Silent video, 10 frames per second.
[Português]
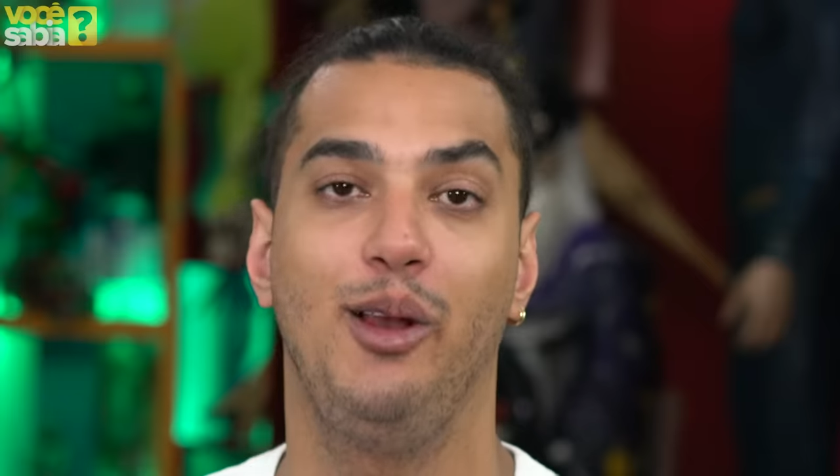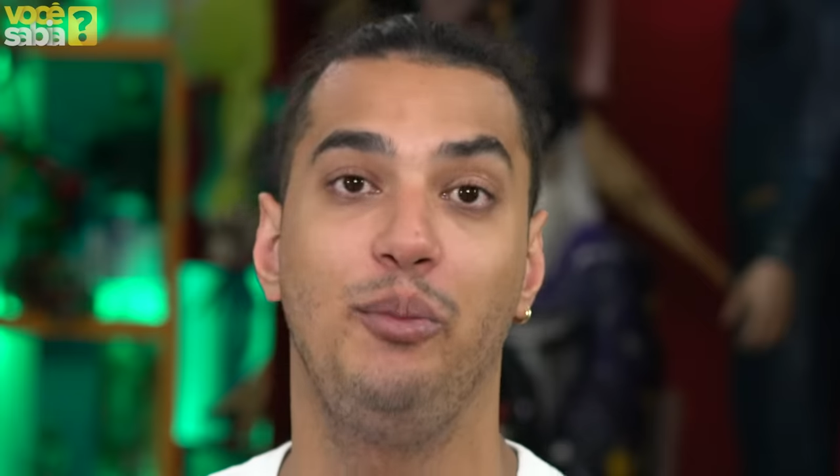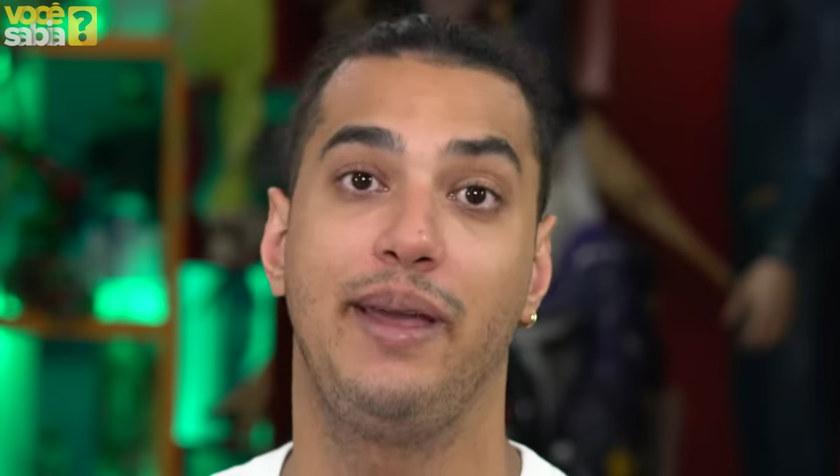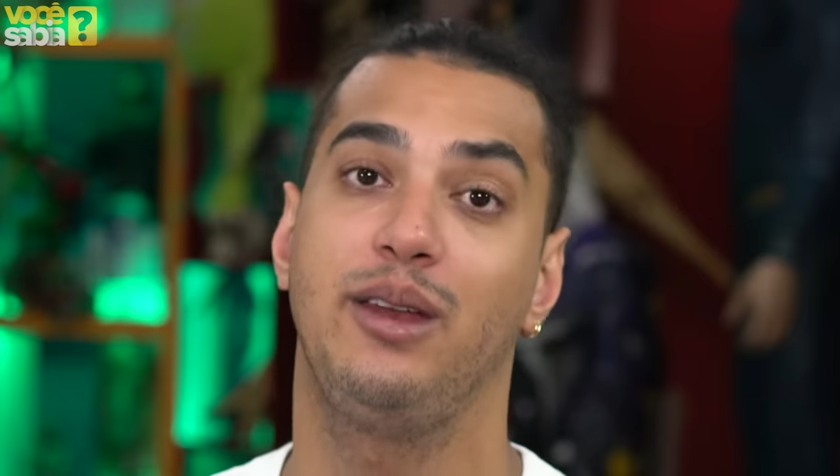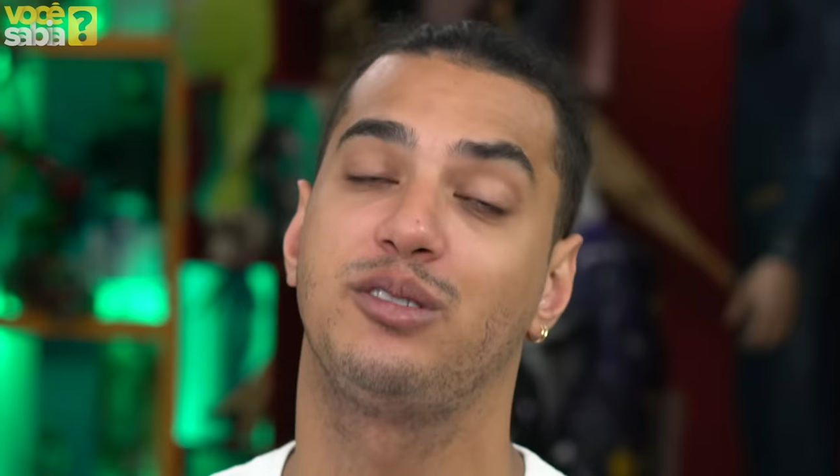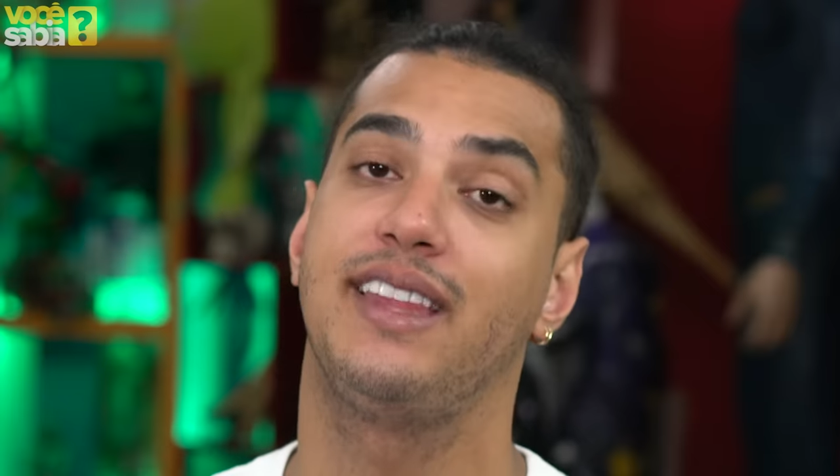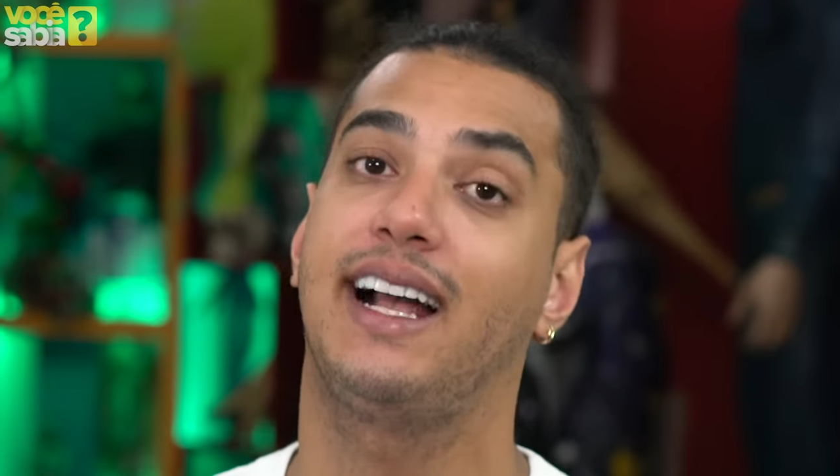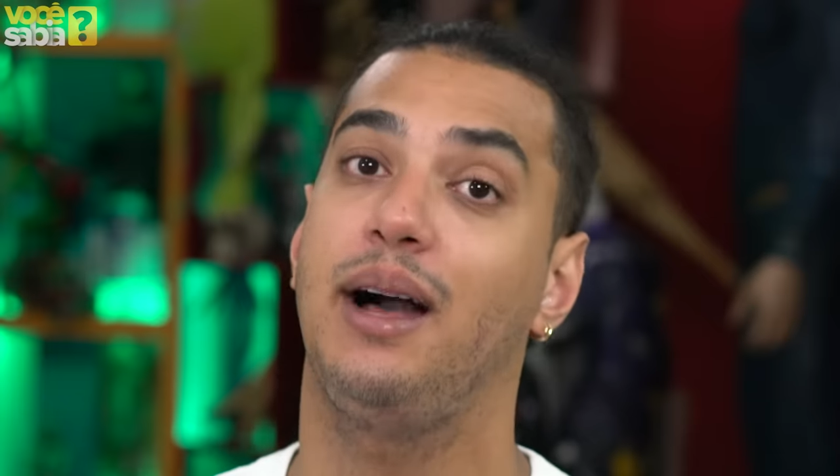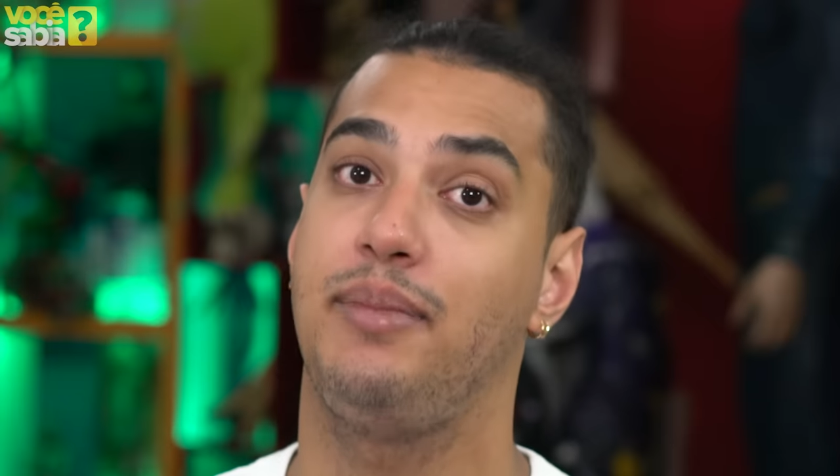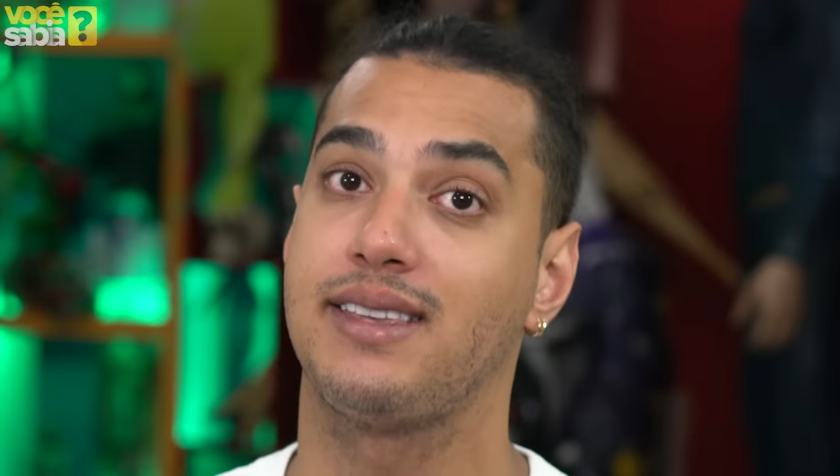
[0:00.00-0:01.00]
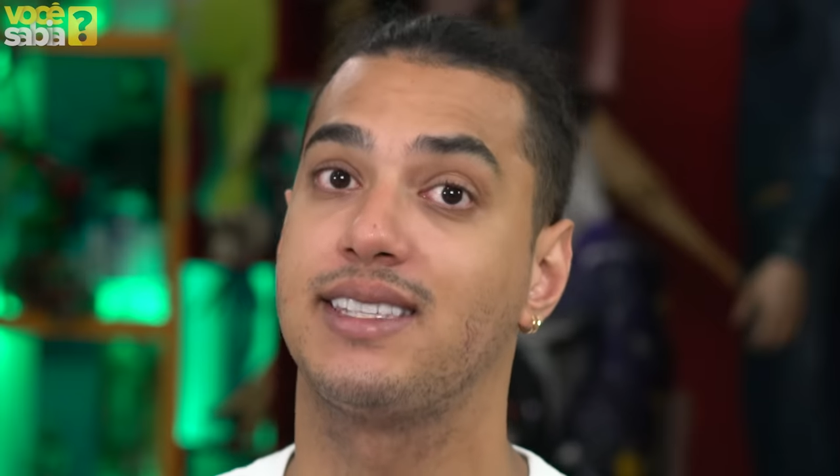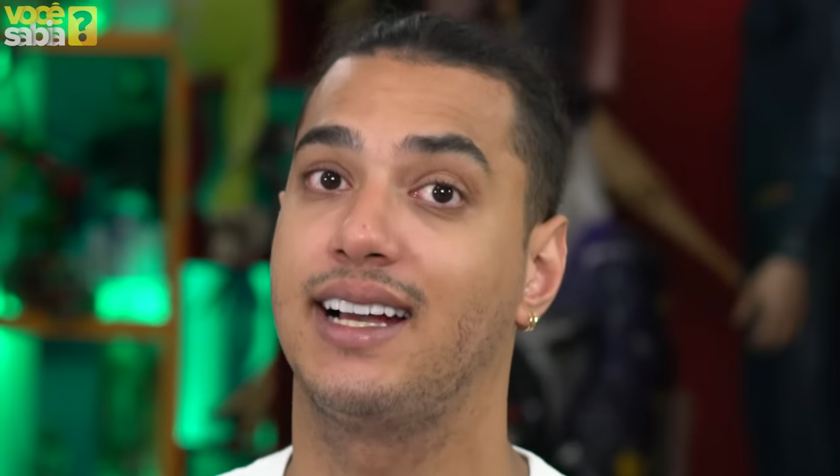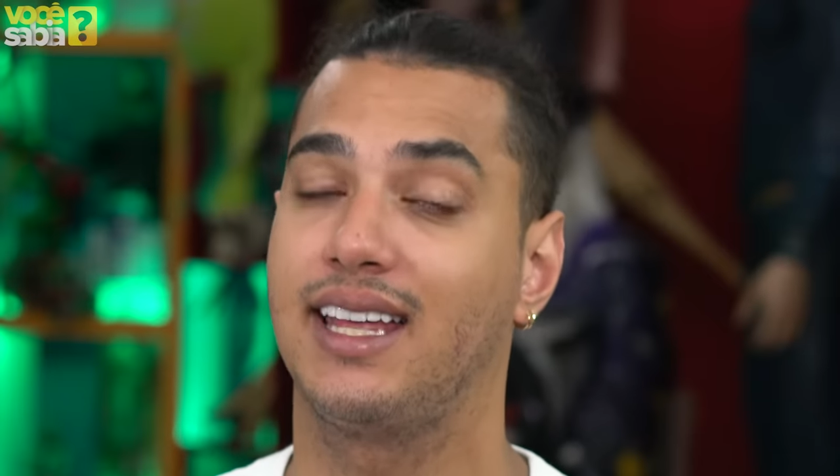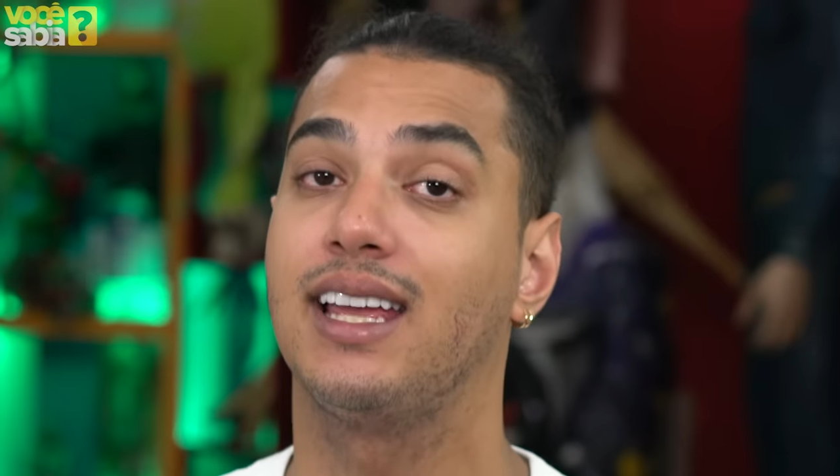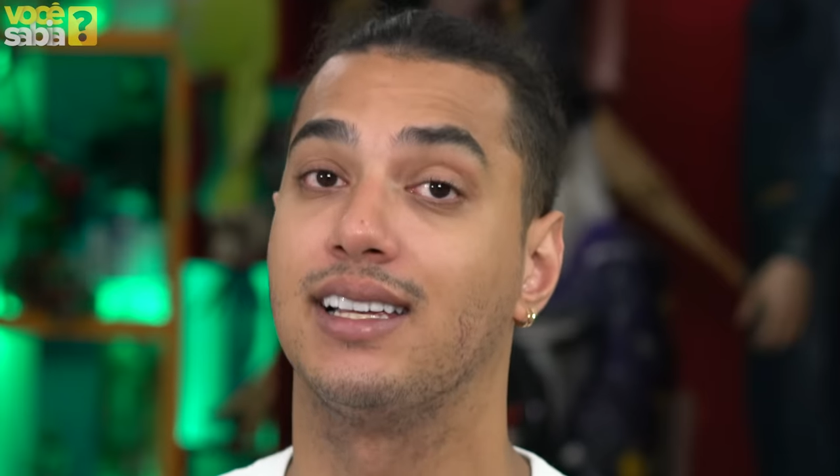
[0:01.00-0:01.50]
Pelo menos na cabeça da
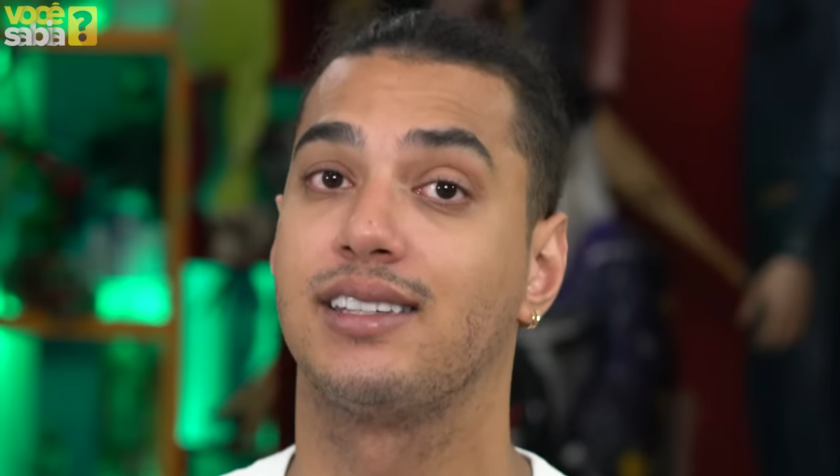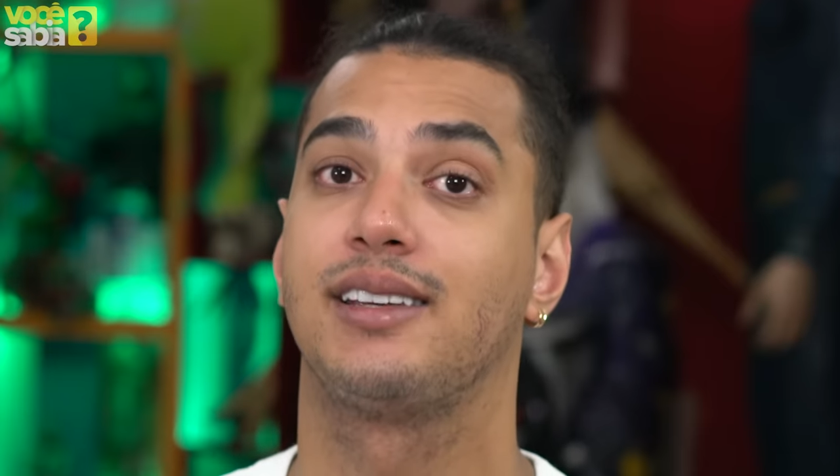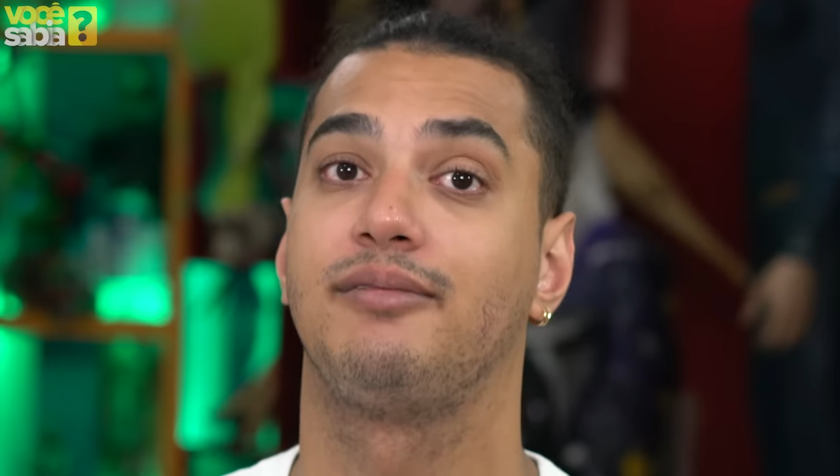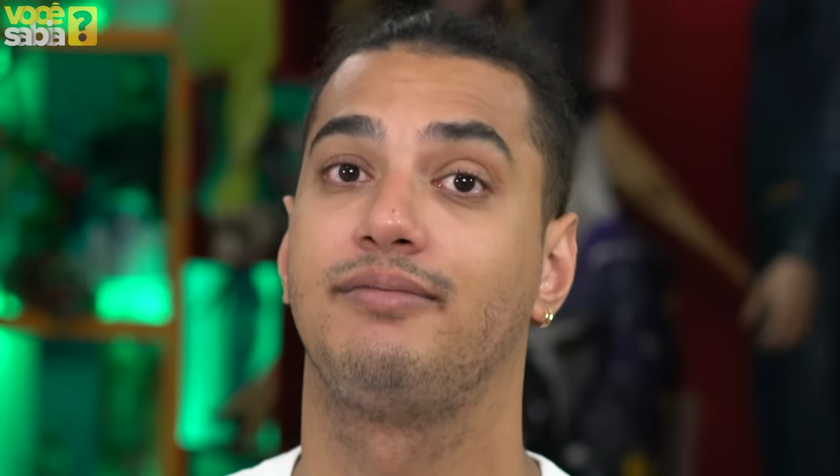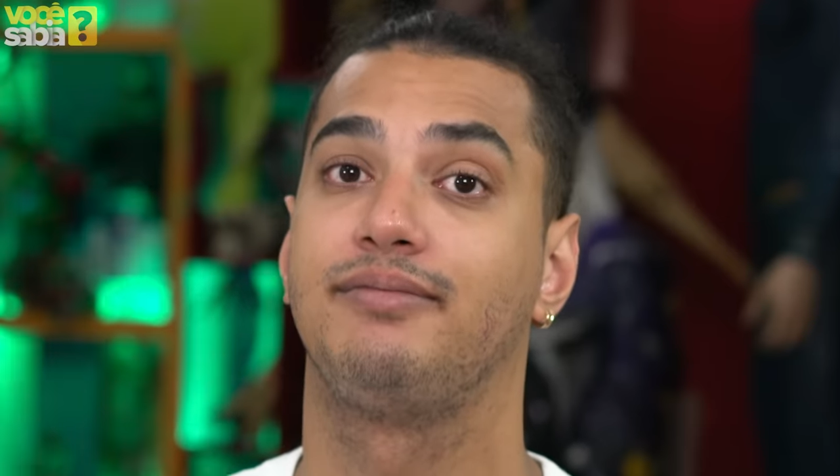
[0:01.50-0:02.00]
criança.